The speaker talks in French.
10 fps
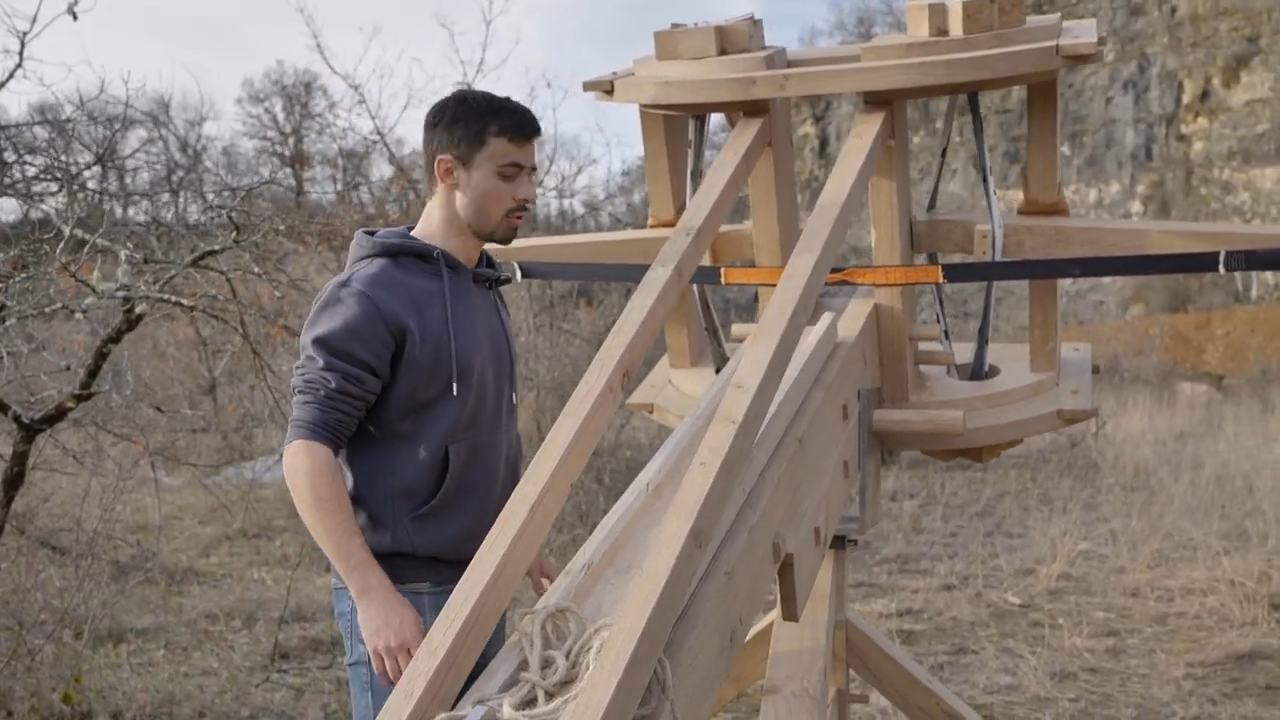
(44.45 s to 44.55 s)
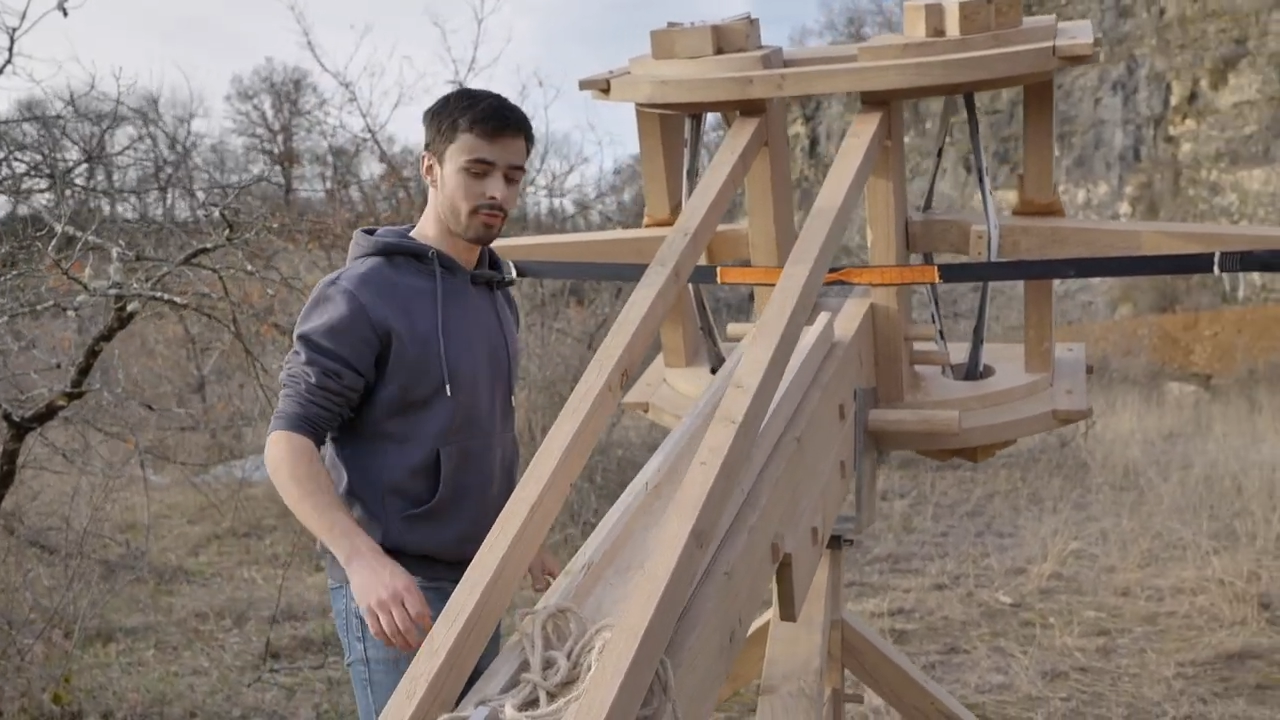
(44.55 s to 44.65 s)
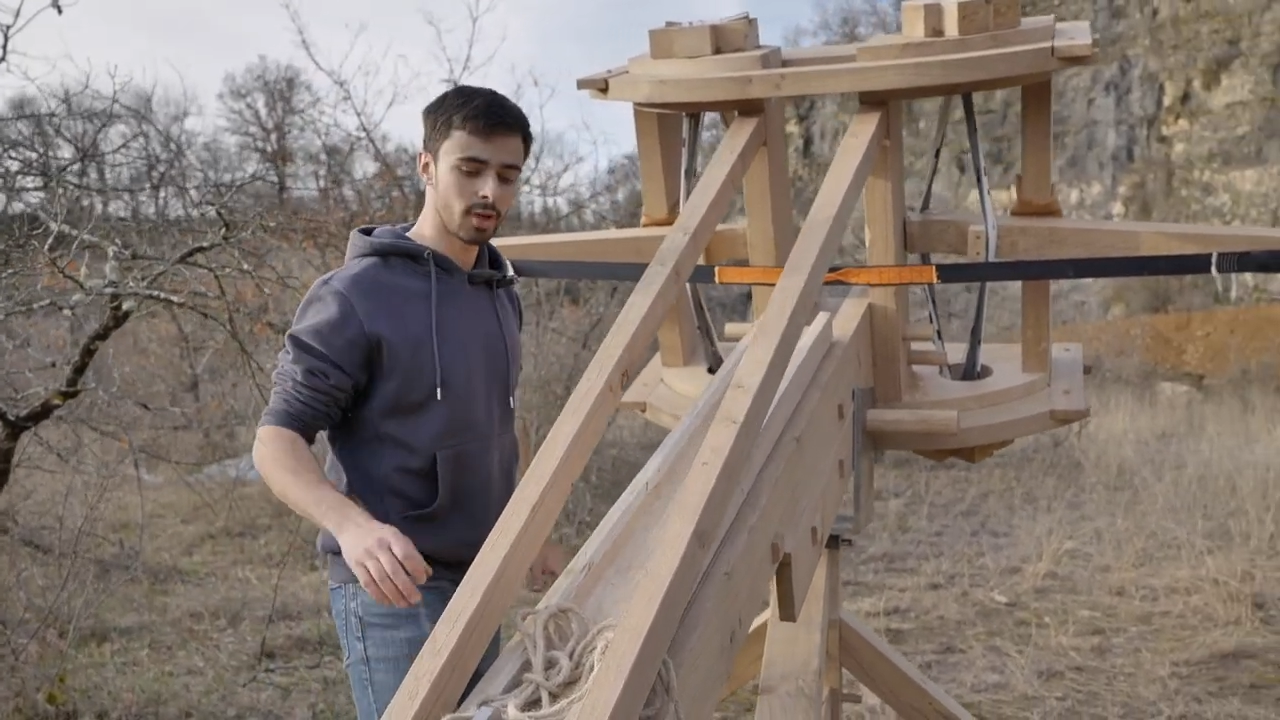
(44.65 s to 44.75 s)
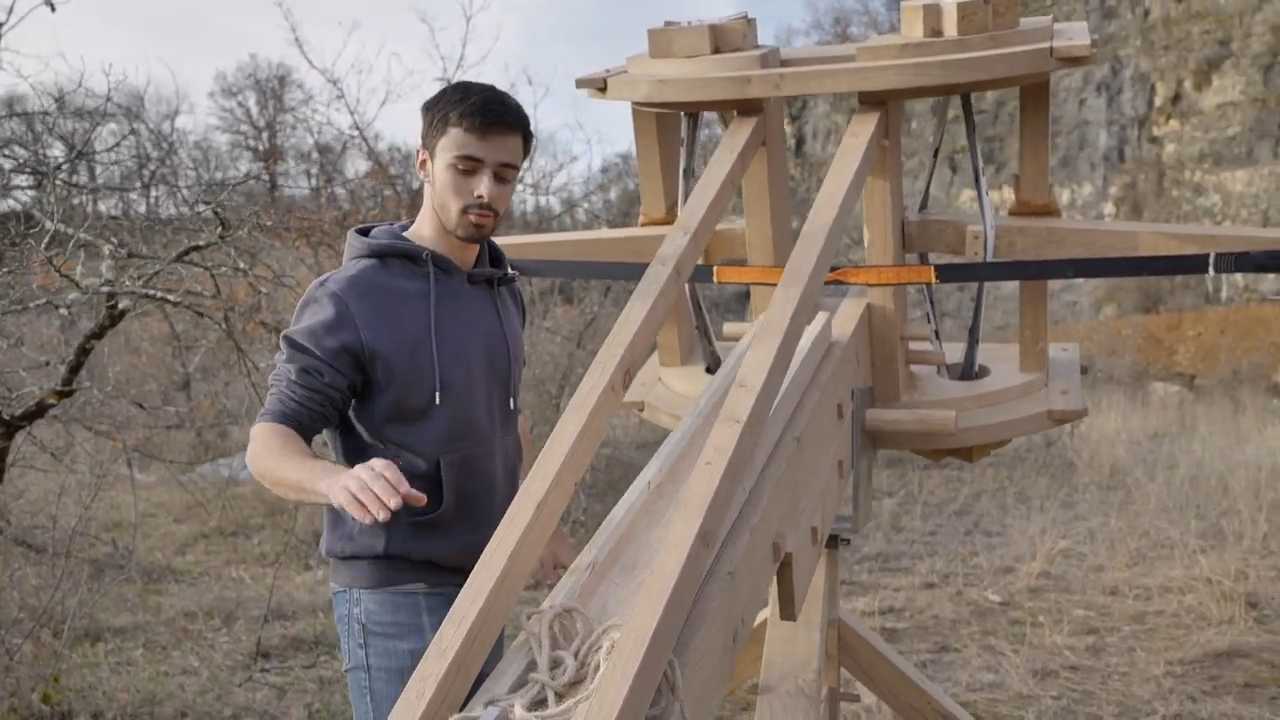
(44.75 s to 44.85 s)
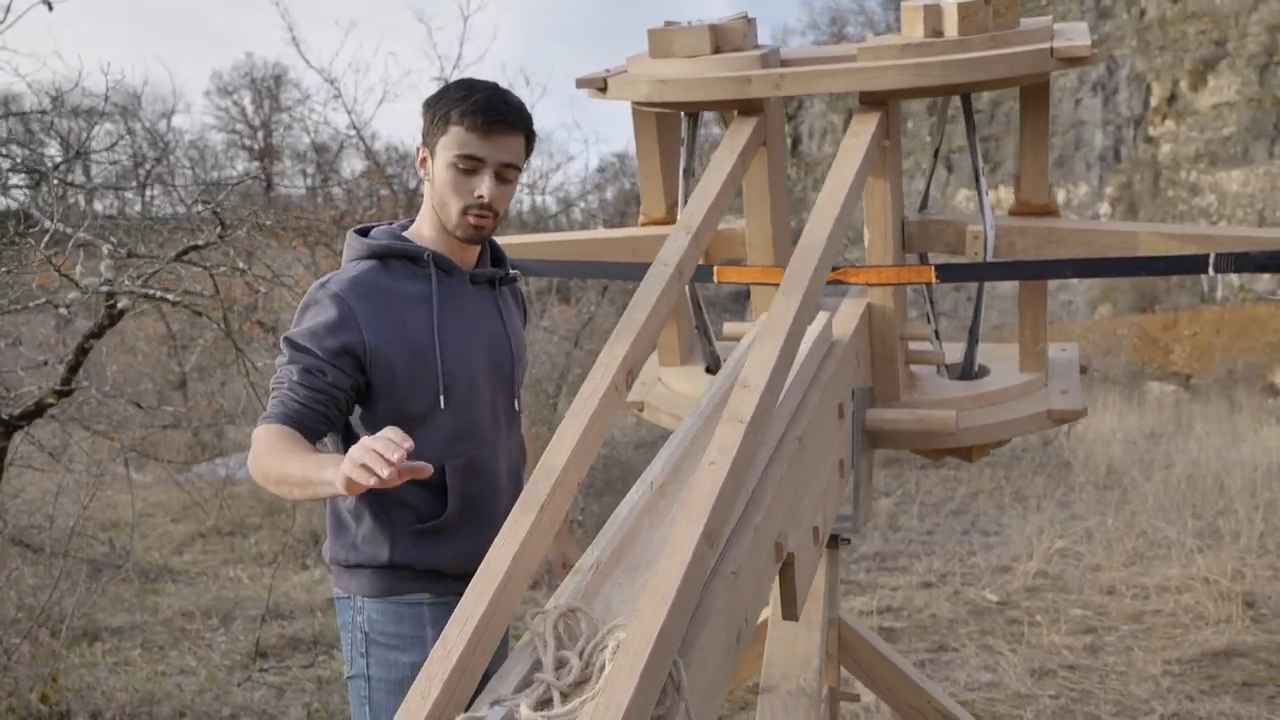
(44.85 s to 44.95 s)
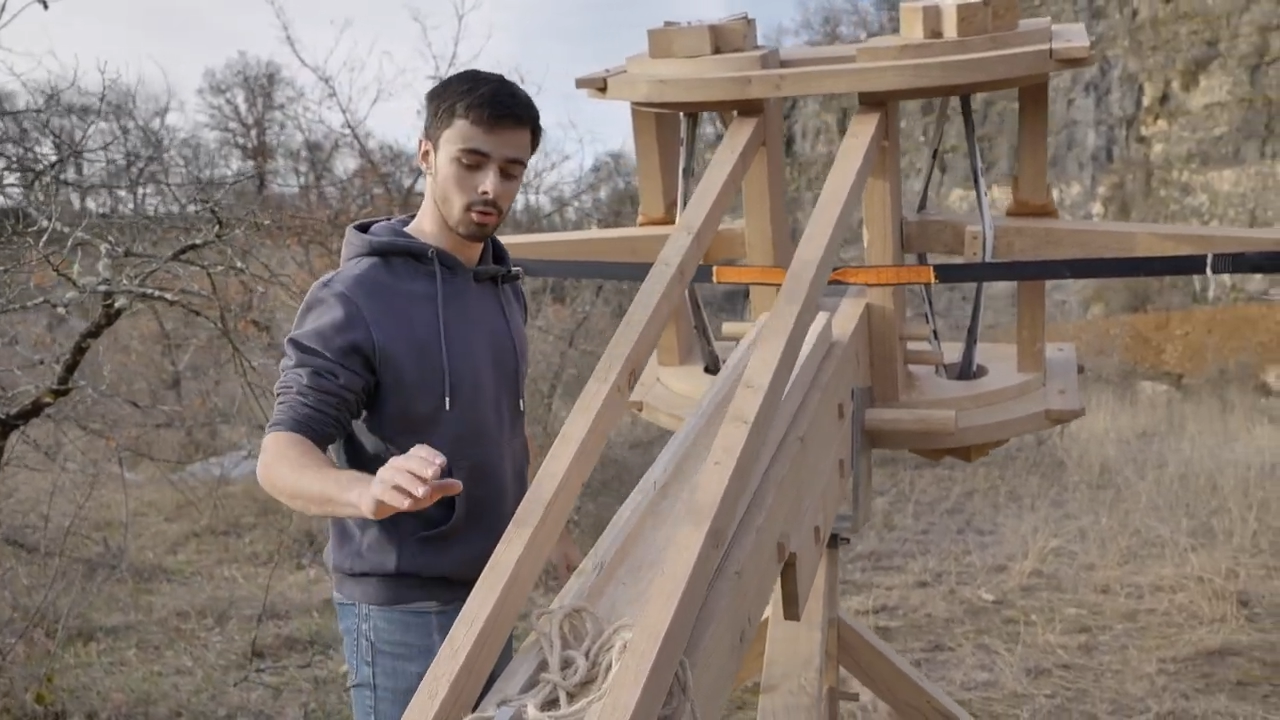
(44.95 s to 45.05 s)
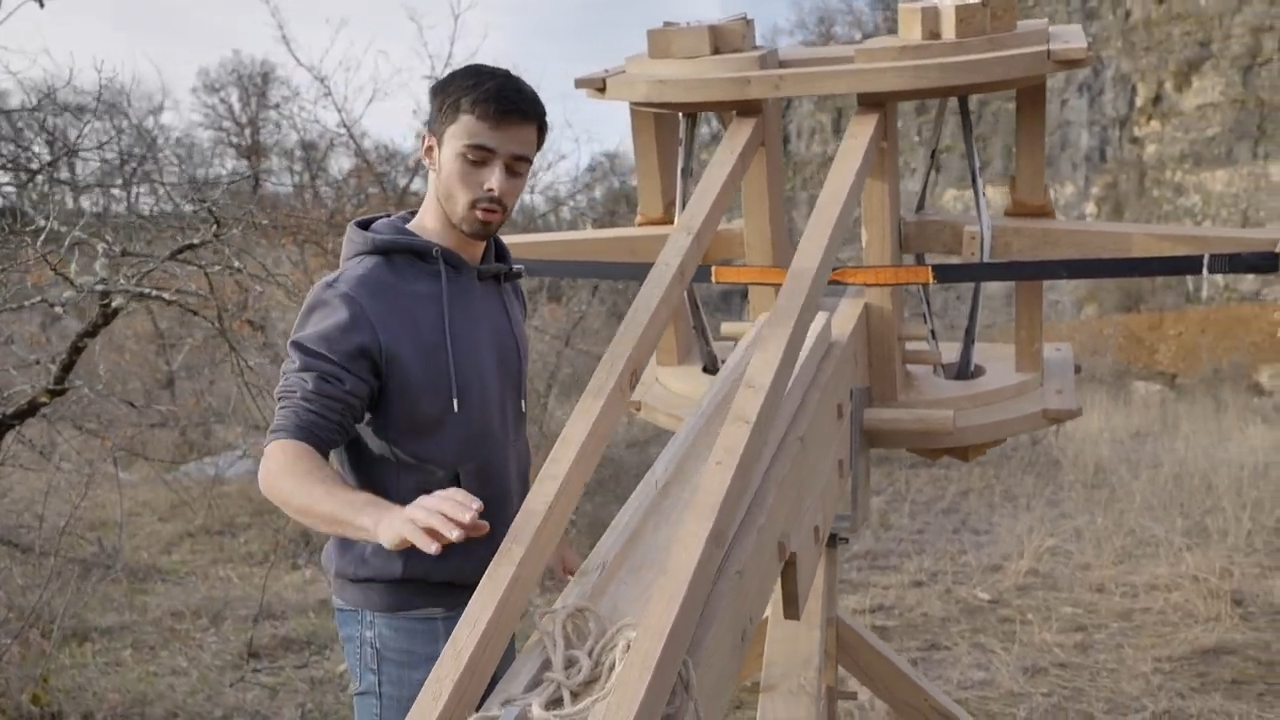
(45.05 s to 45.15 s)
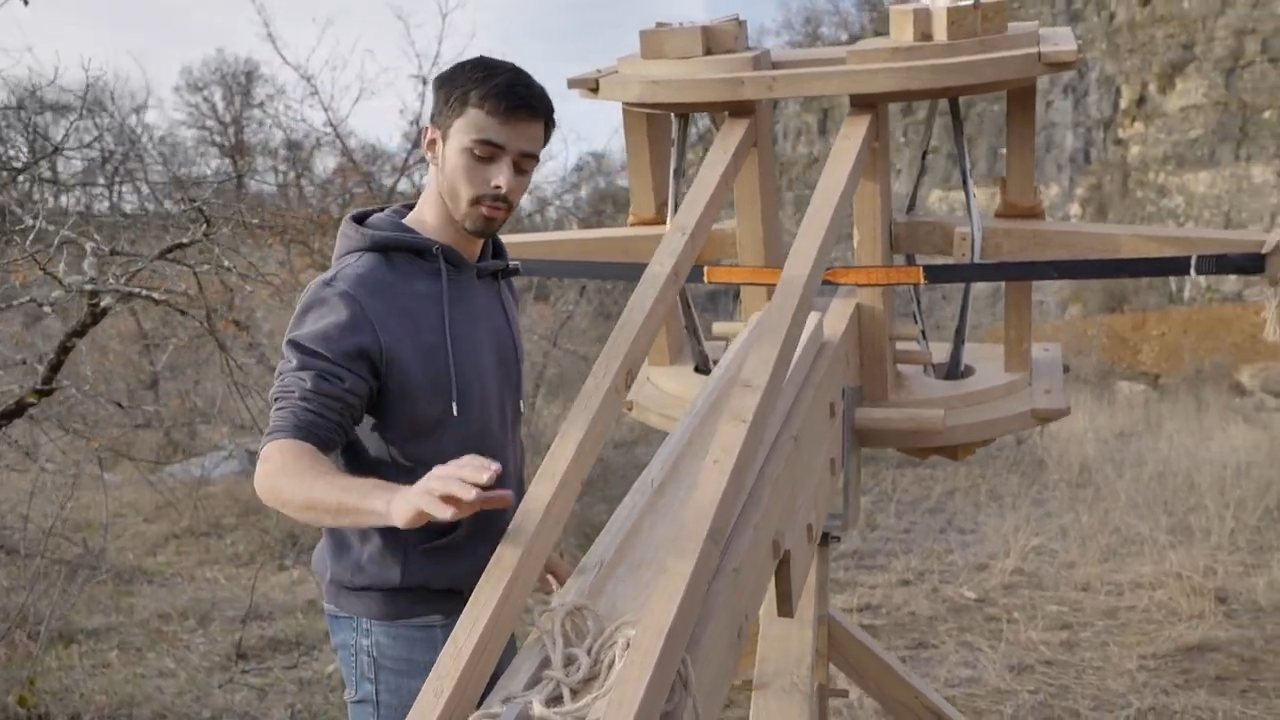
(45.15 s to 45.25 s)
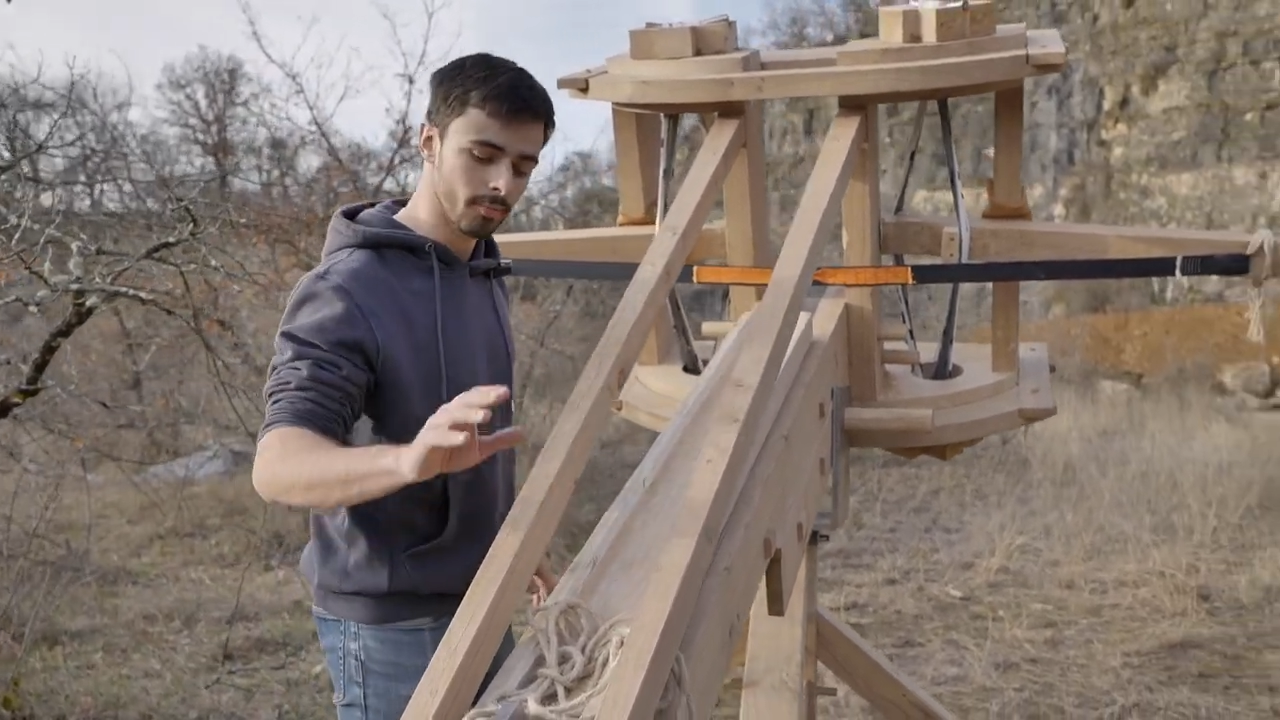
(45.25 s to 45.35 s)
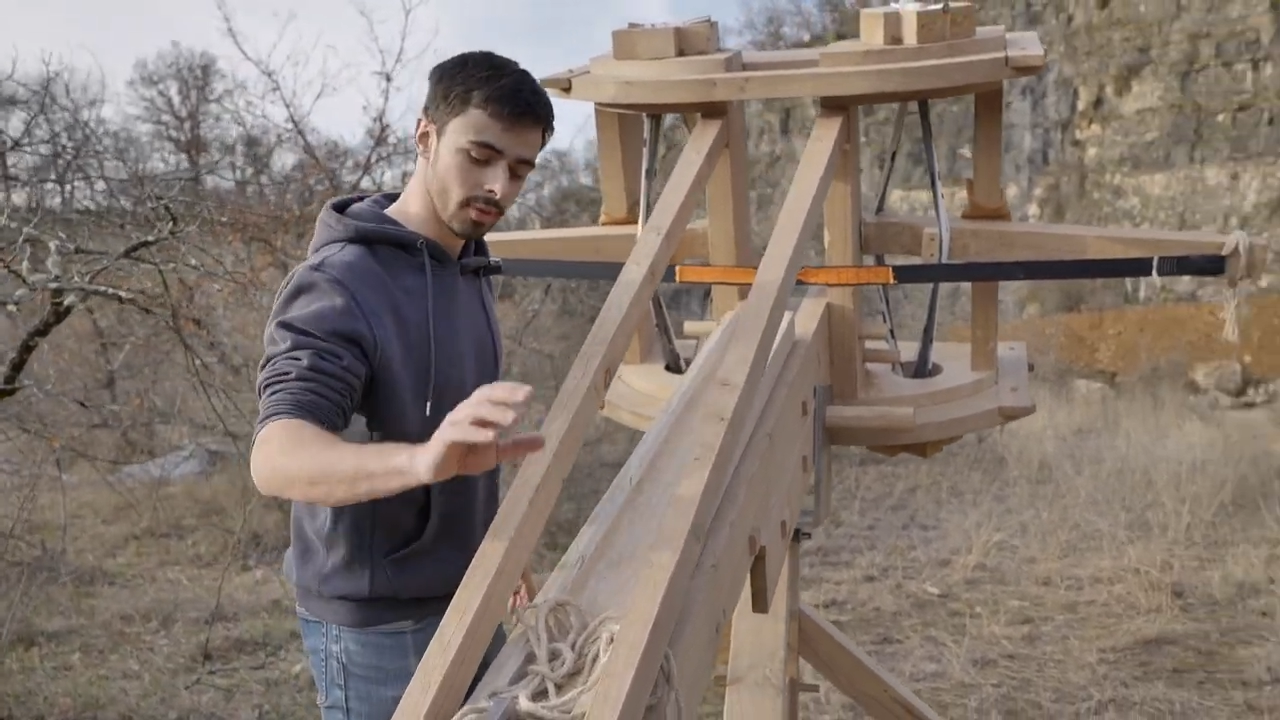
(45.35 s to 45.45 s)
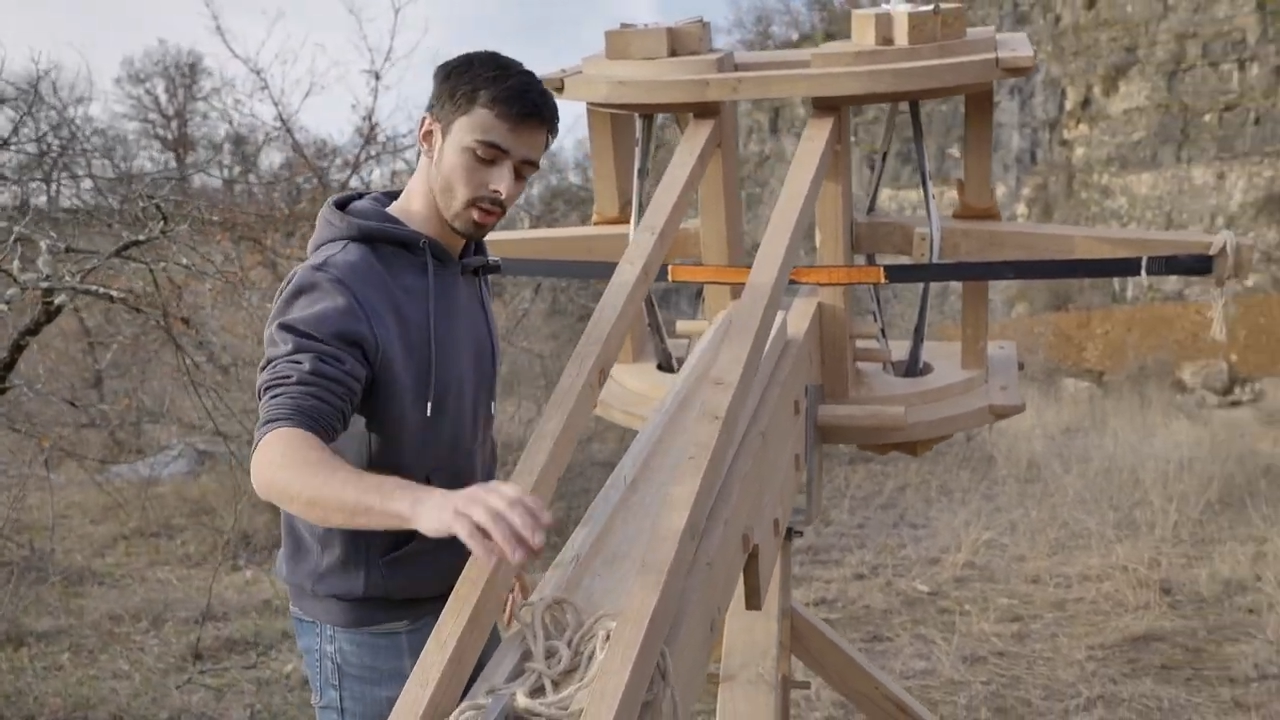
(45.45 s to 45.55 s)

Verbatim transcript: quoi faire pour, euh,